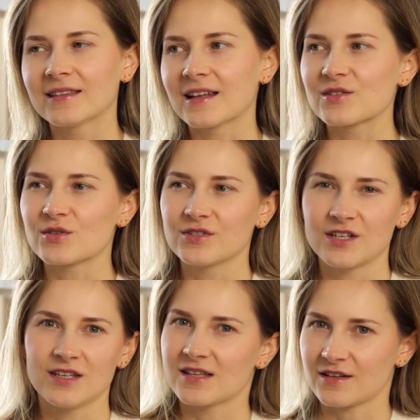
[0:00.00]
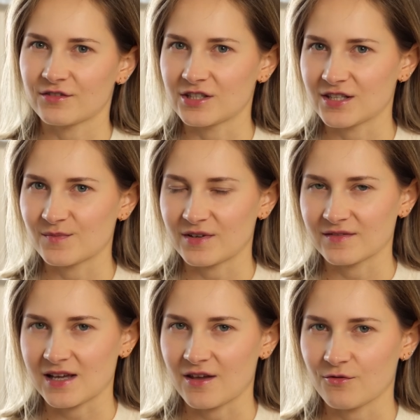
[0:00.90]
na co dzień nie zawsze się
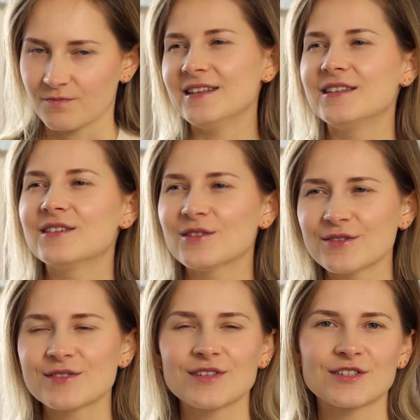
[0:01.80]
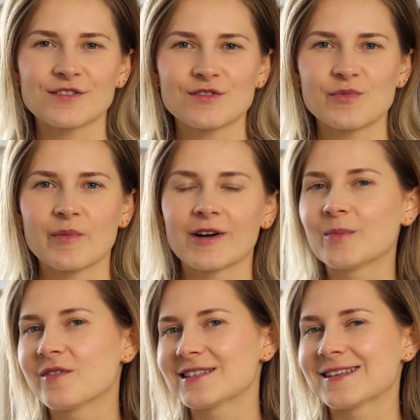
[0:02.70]
sprawdzają. I to, co jeszcze w sumie mogę
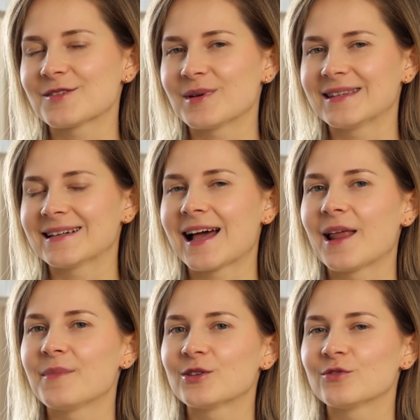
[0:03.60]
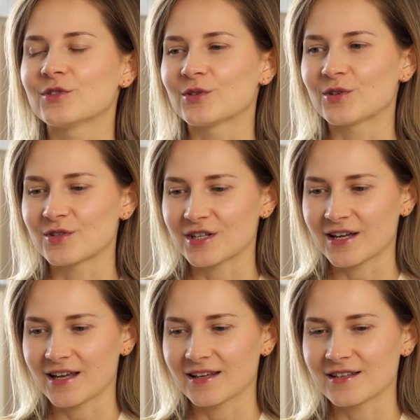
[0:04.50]
powiedzieć na temat tych elementów, to to,
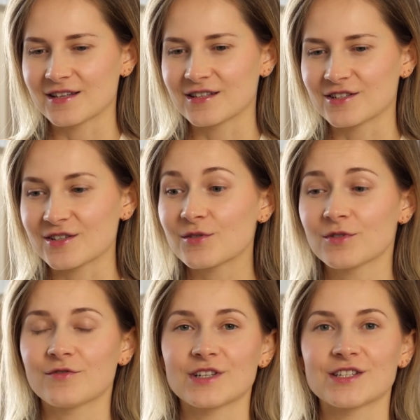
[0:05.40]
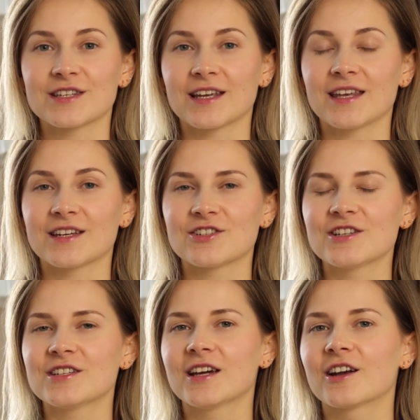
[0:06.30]
że, y, że są to właśnie takie
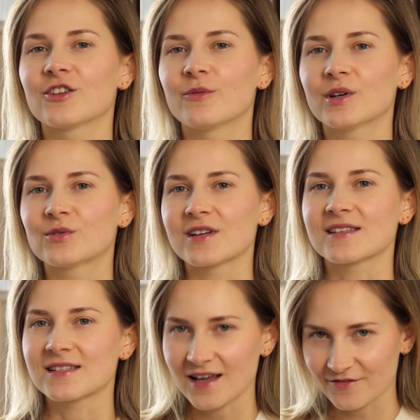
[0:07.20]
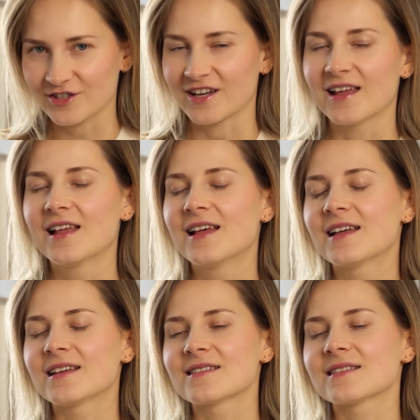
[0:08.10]
części garderoby, które zawsze
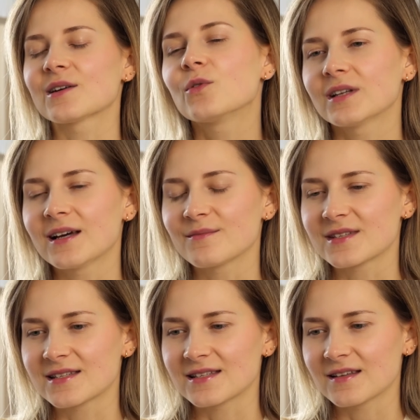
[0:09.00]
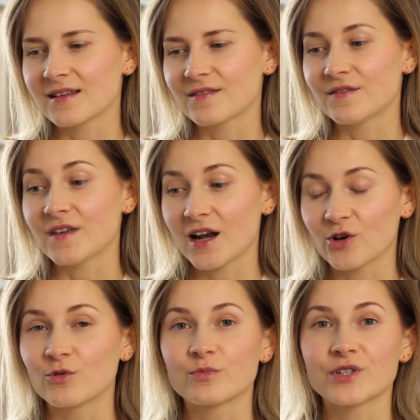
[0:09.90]
e, zakładam z
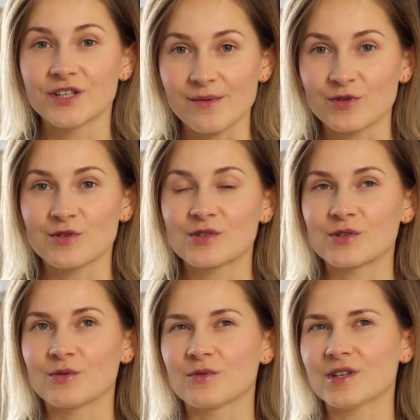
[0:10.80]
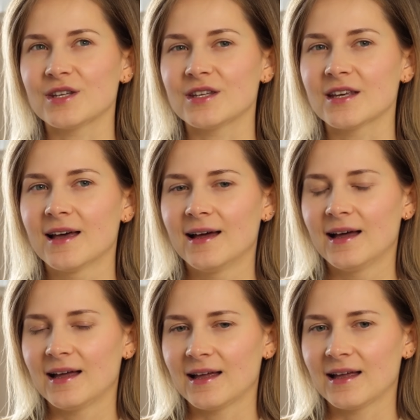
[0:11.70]
wielką przyjemnością i,
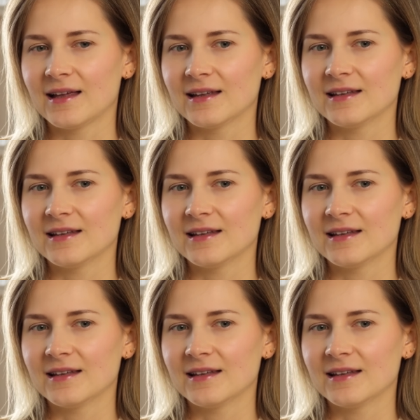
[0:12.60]
e,